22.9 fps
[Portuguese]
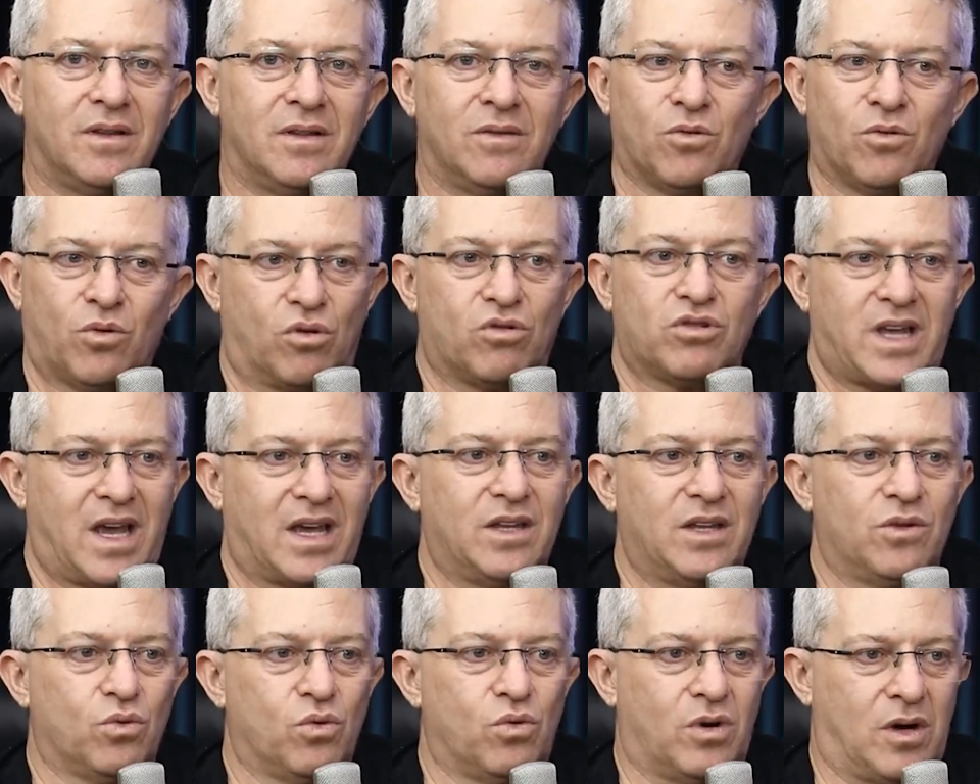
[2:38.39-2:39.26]
Não
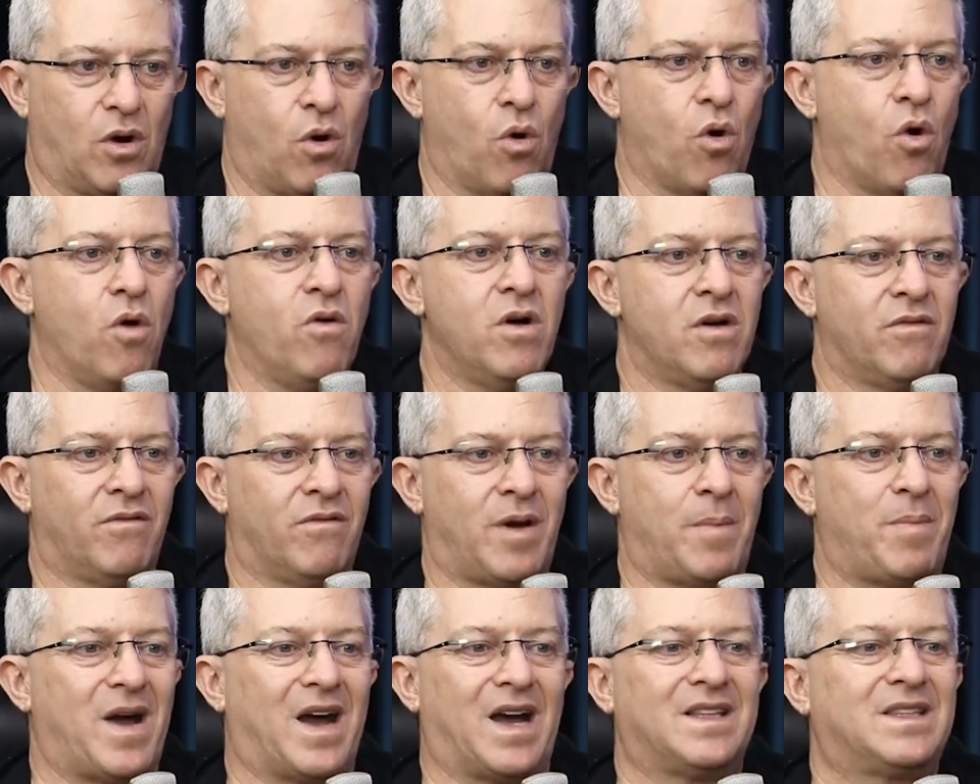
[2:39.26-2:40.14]
consegue nunca. Ou
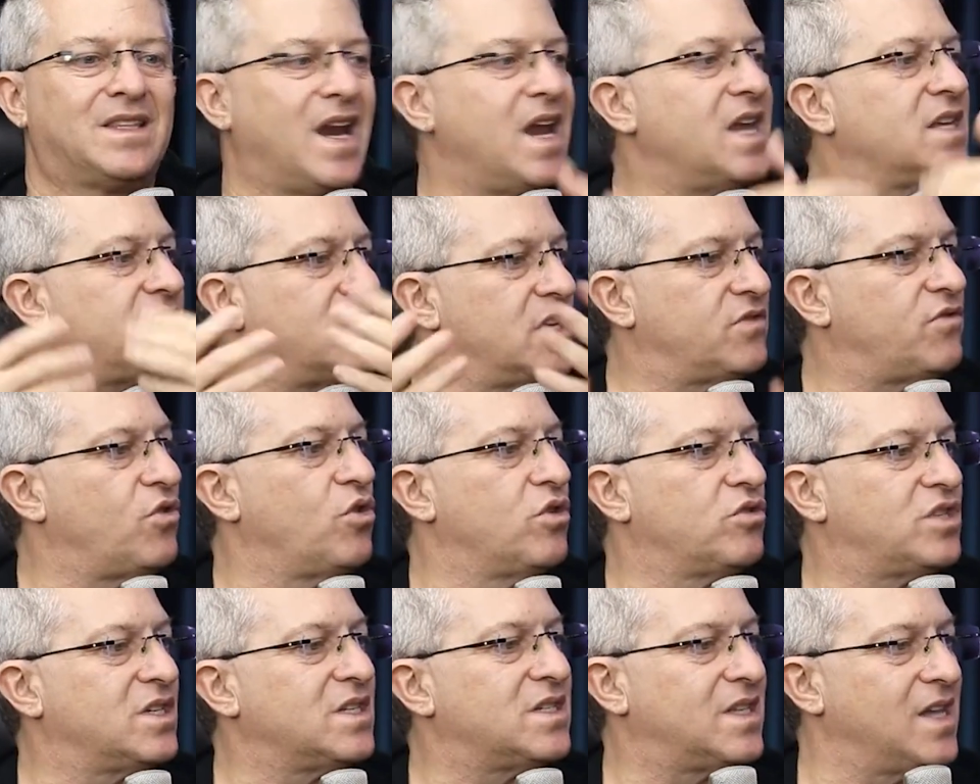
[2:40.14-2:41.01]
vai pagar três vezes o
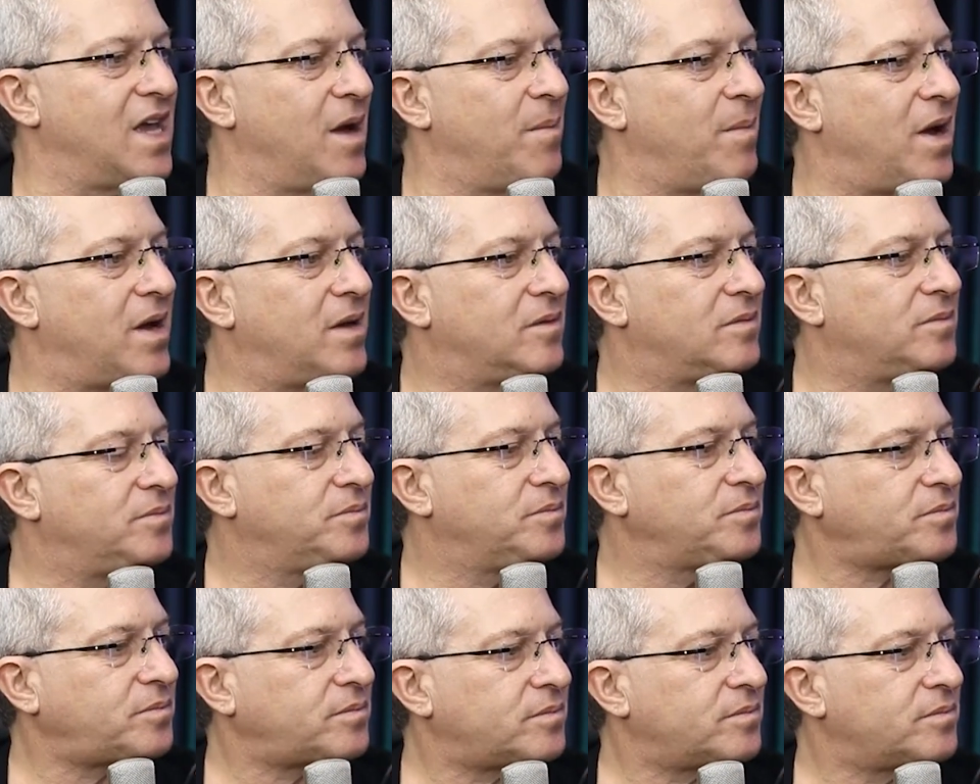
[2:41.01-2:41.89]
valor do é sistema. É um
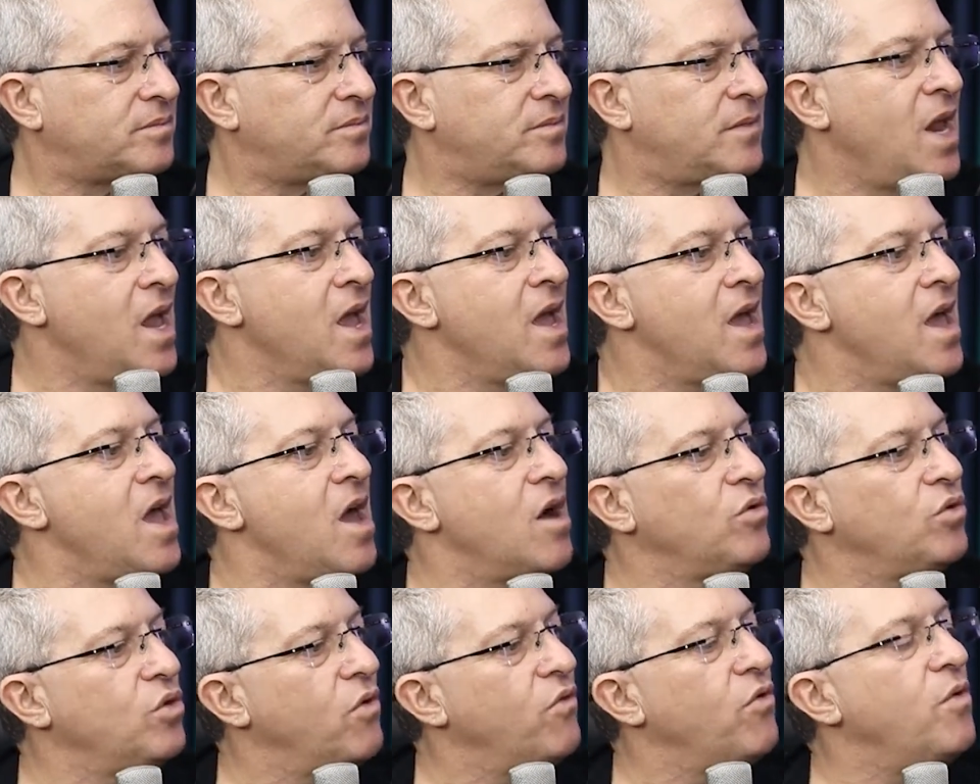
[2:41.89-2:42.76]
projeto, né? A
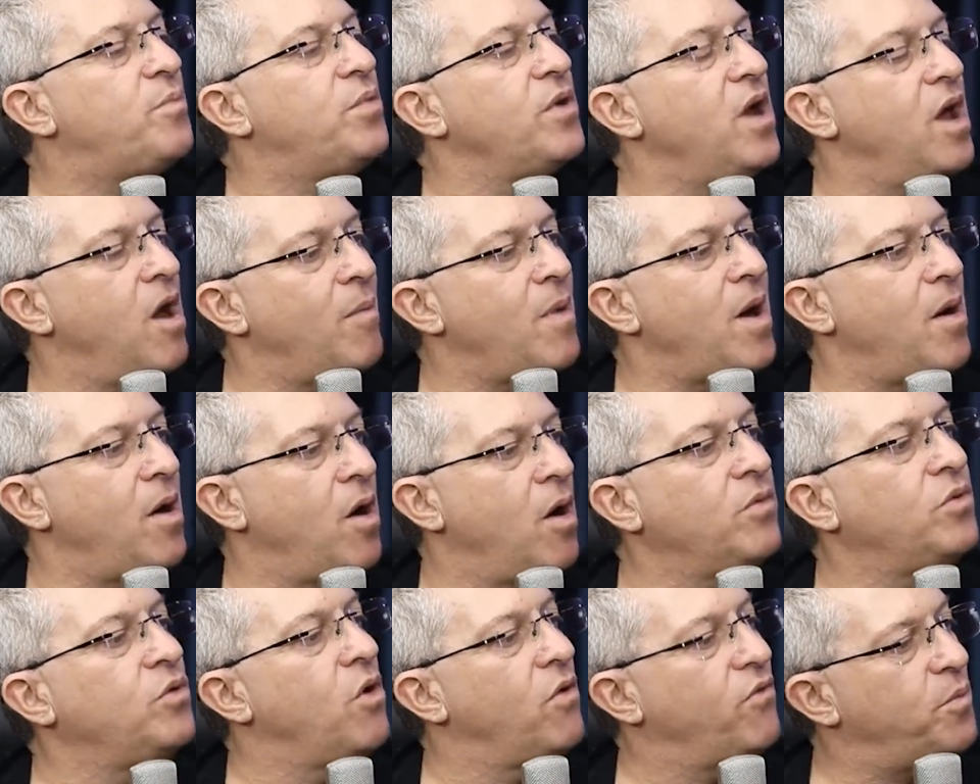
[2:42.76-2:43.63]
migração é um, novo, é, é, é um
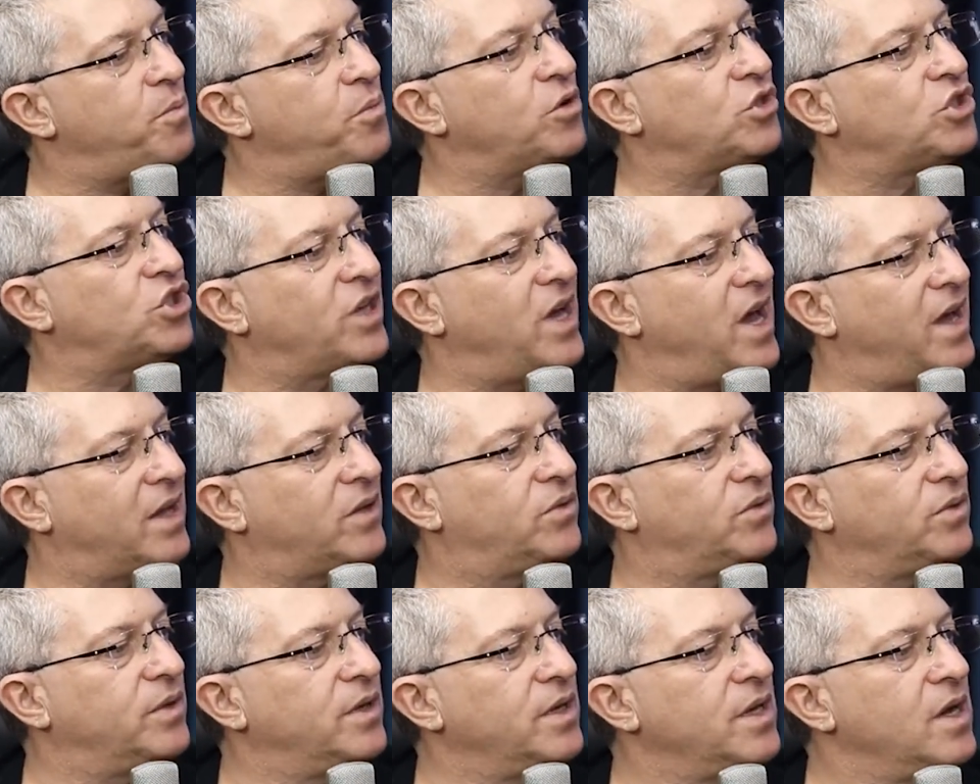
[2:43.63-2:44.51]
projeto, é um novo
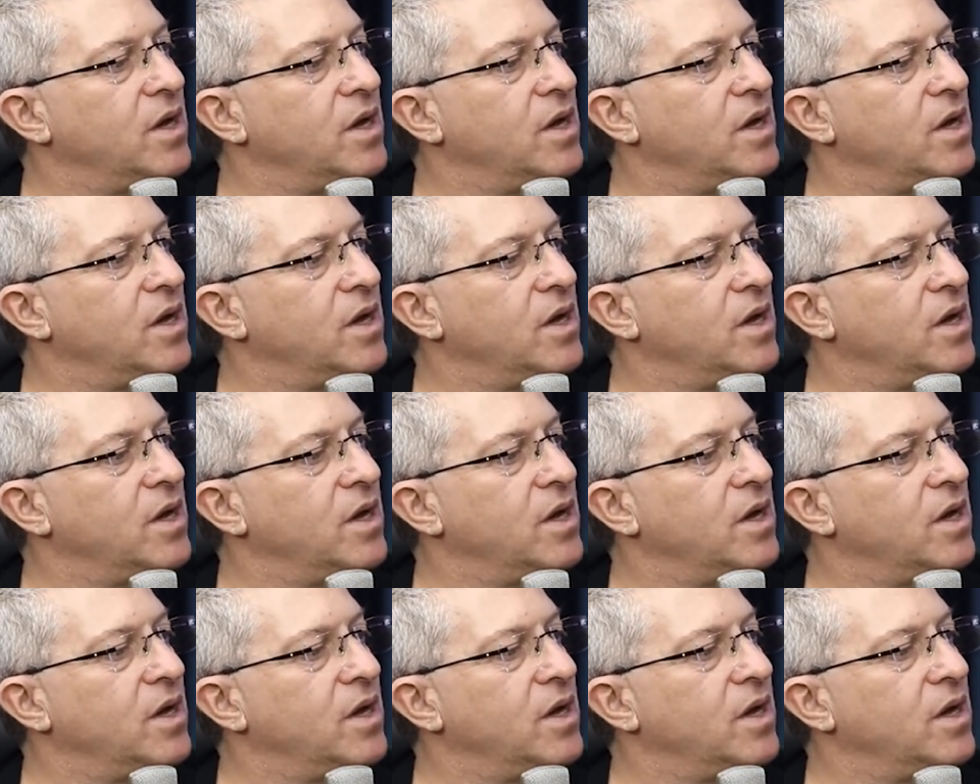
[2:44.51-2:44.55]
projeto.